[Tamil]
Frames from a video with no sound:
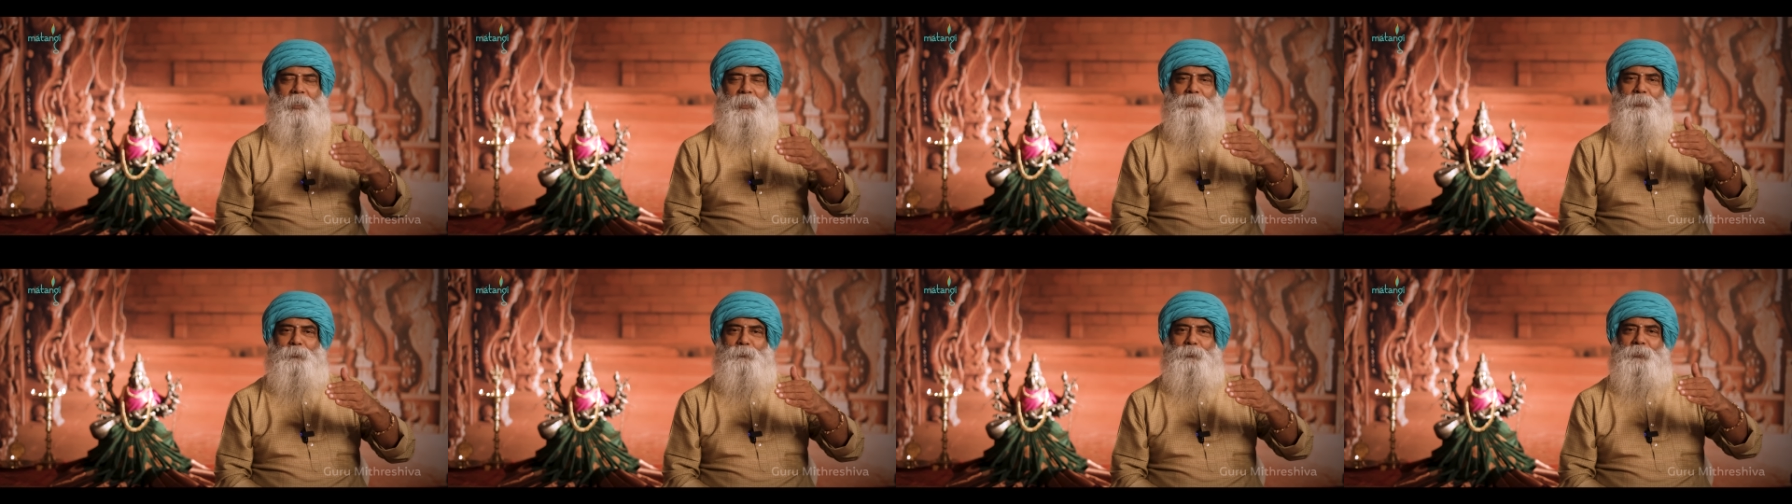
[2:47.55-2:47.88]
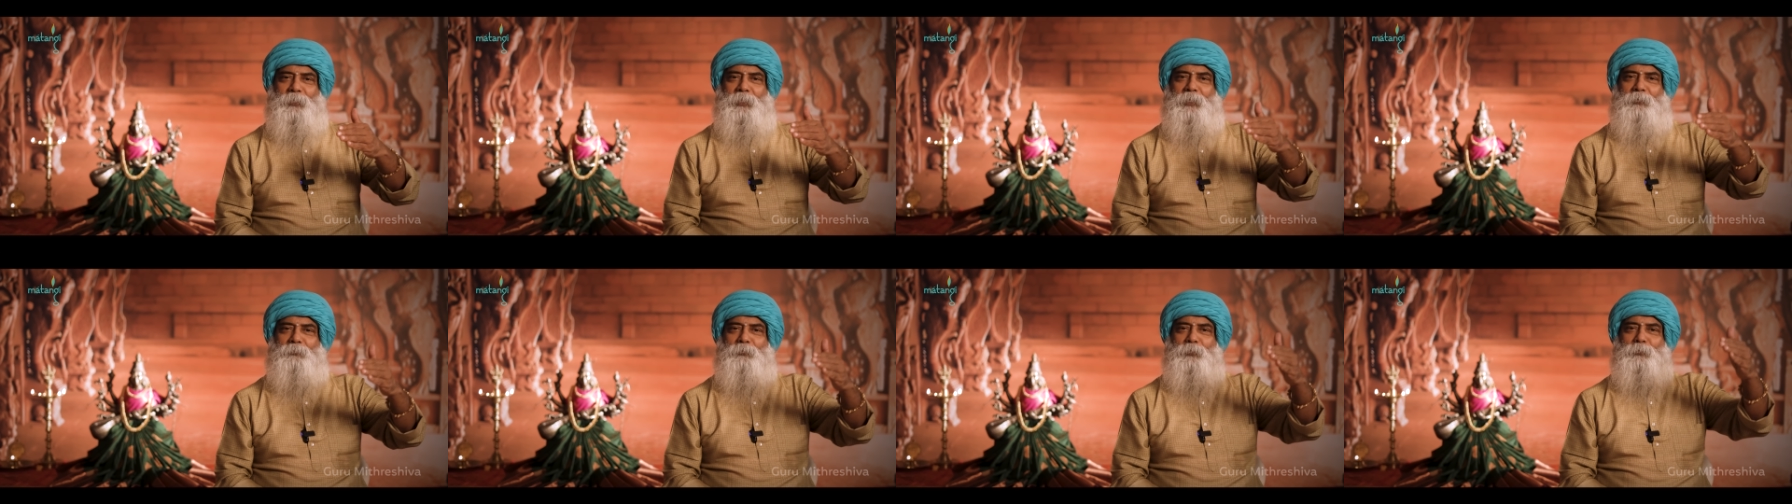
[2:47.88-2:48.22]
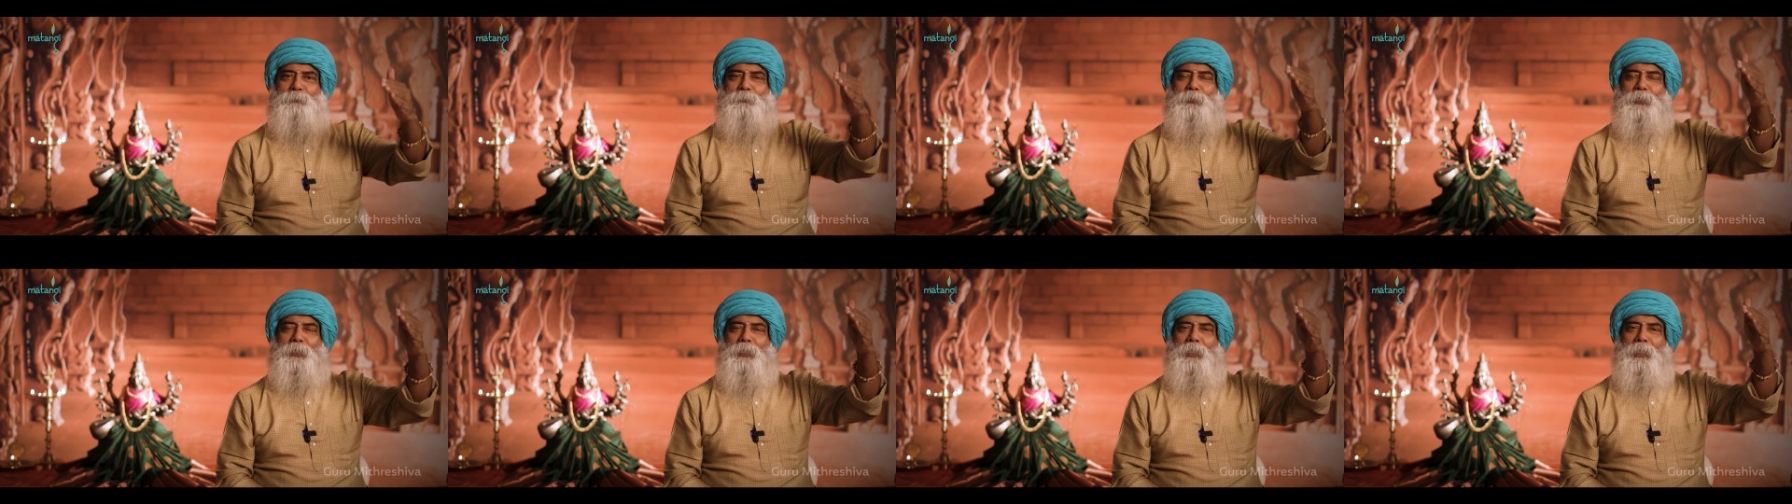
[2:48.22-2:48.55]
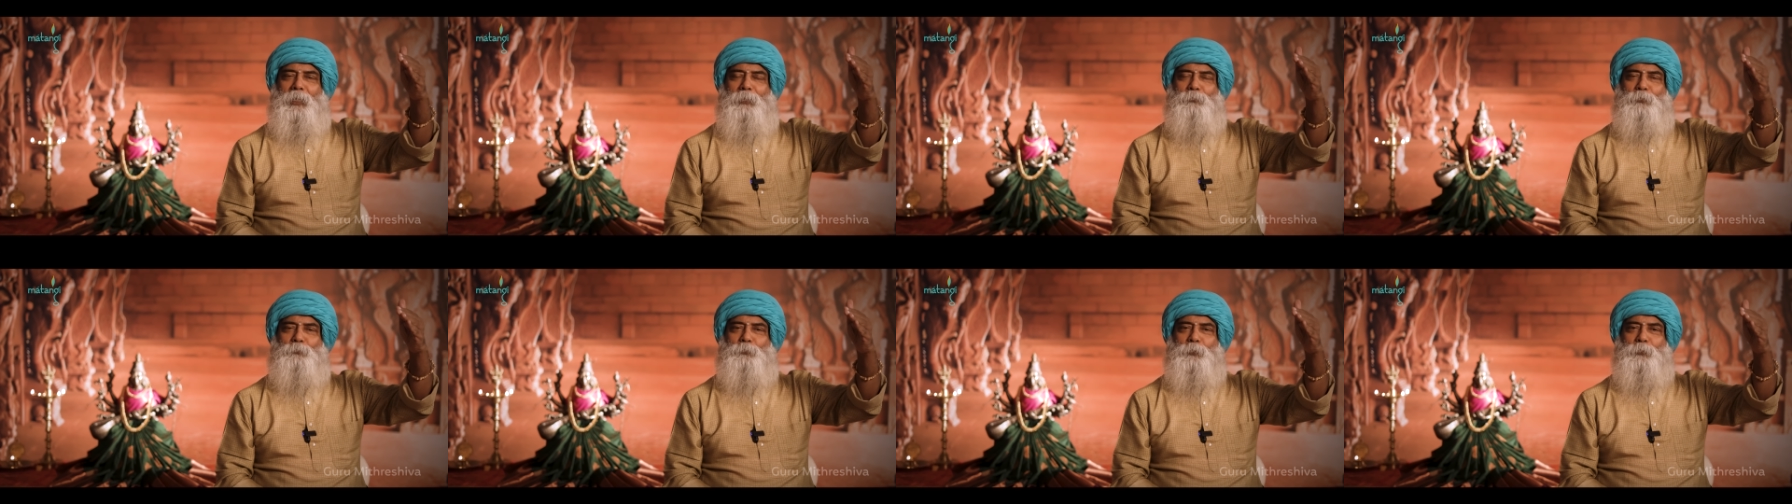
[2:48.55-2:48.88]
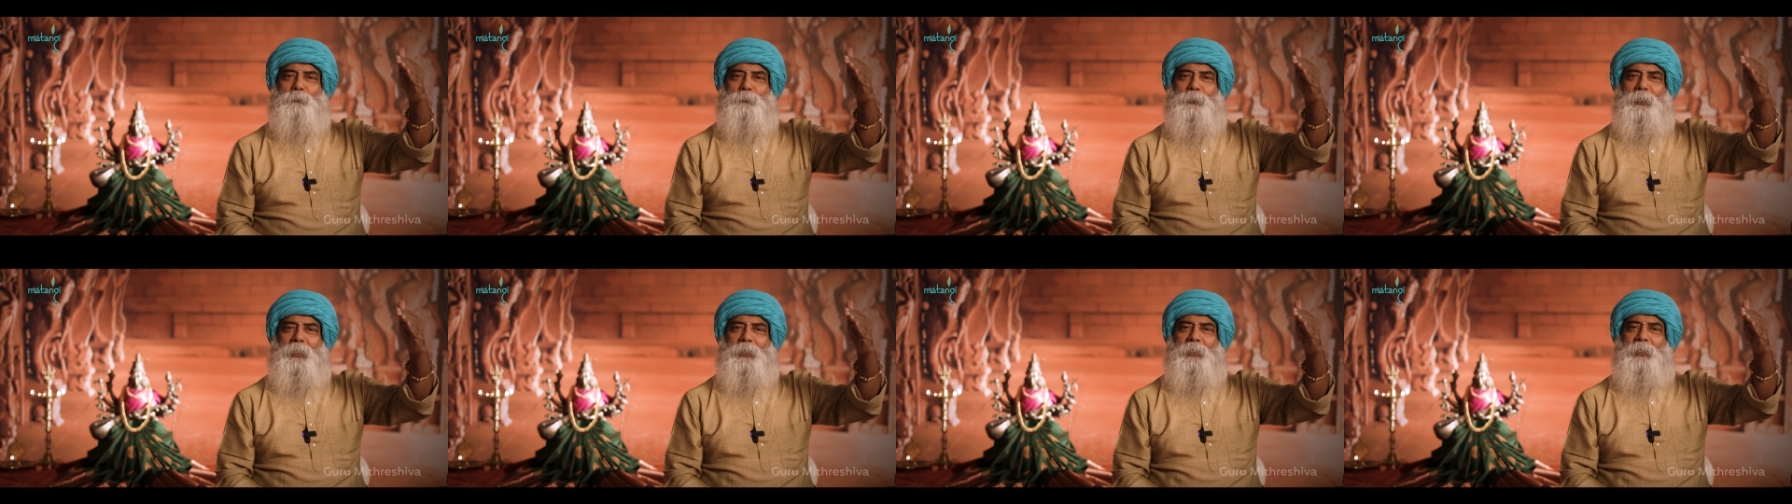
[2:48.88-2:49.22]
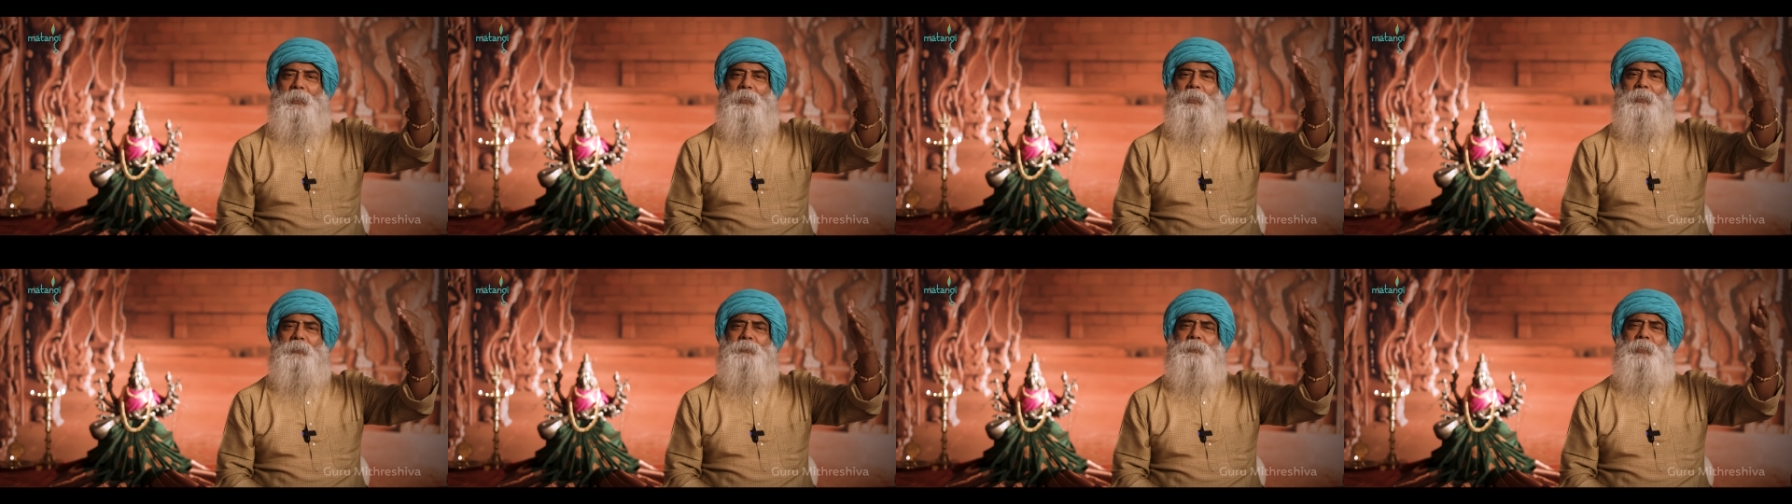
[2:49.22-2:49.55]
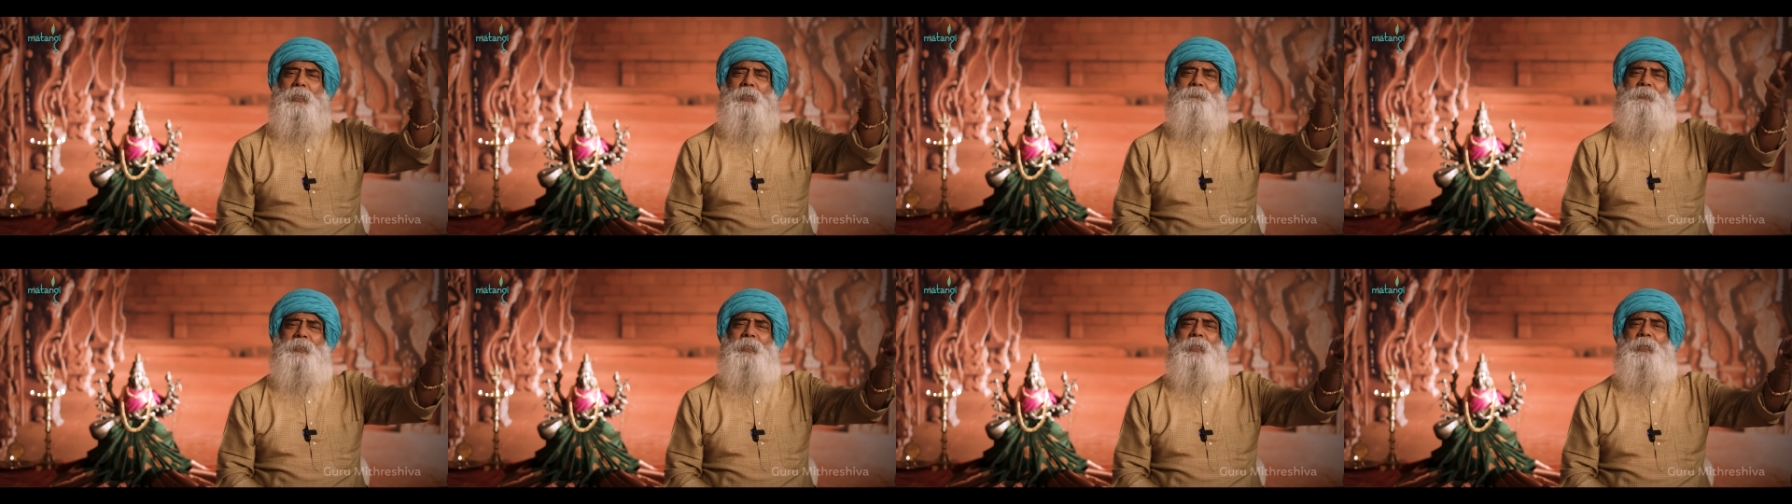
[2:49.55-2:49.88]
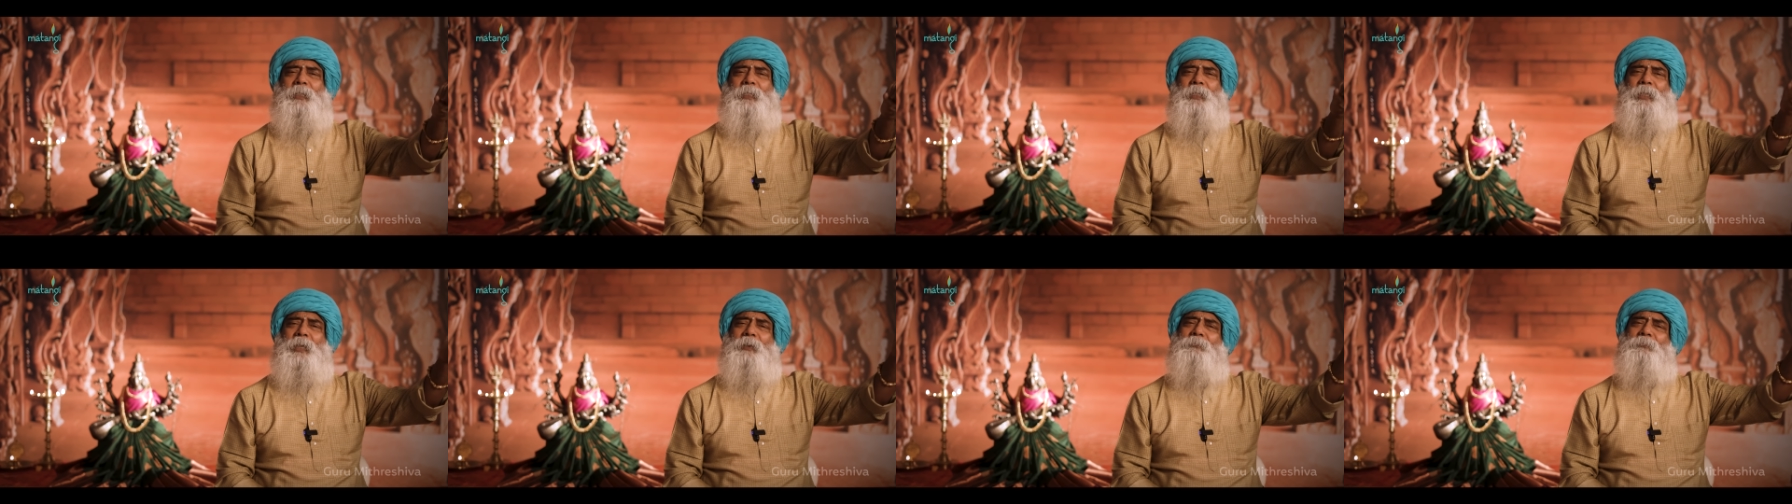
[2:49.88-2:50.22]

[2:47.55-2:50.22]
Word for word: அந்த ஒரு இருபது மணி நேரம் முப்பது மணி நேரம் கழித்து அவன் இறங்கி